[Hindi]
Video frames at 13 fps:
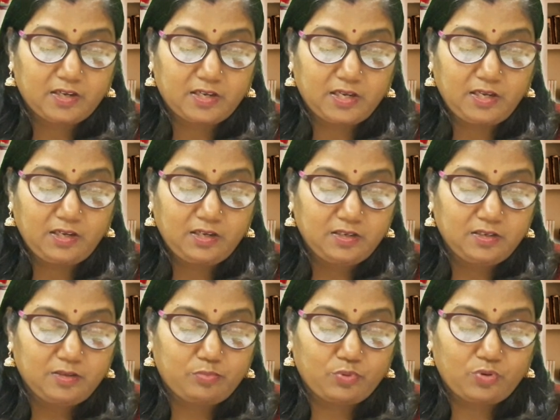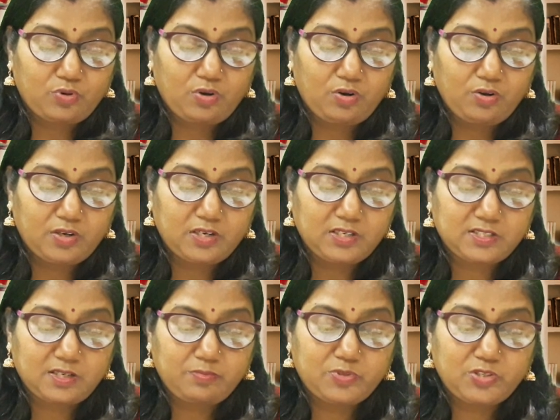कि पुरखों की
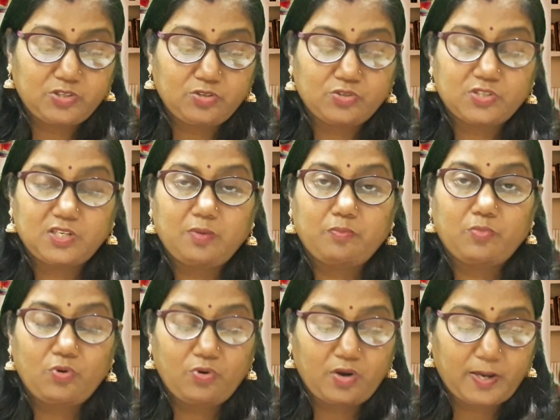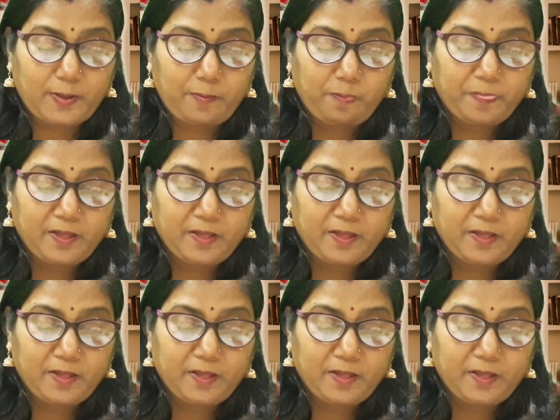सब चीज़ों से मोह है